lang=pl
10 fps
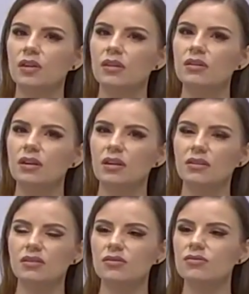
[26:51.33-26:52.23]
Nie,
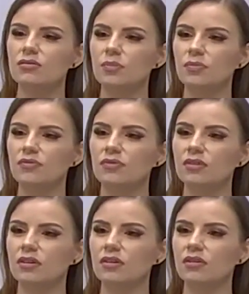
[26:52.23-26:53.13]
nie stosuję
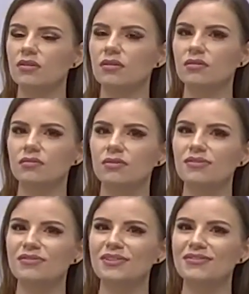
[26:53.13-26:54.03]
podwójnego
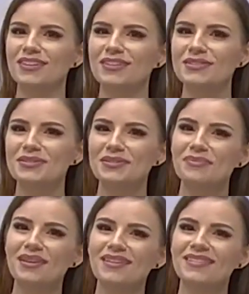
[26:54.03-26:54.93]
odwirowania osocza,
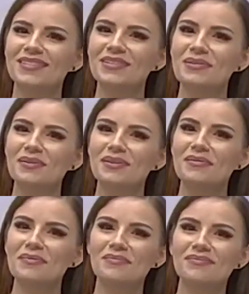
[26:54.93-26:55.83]
bo ja no nie, nie
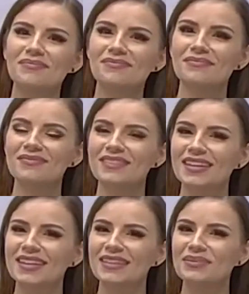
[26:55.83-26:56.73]
mam
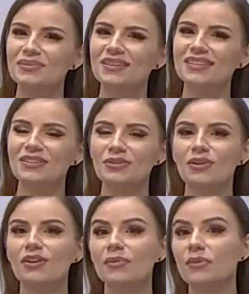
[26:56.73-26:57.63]
takiej tutaj technologii.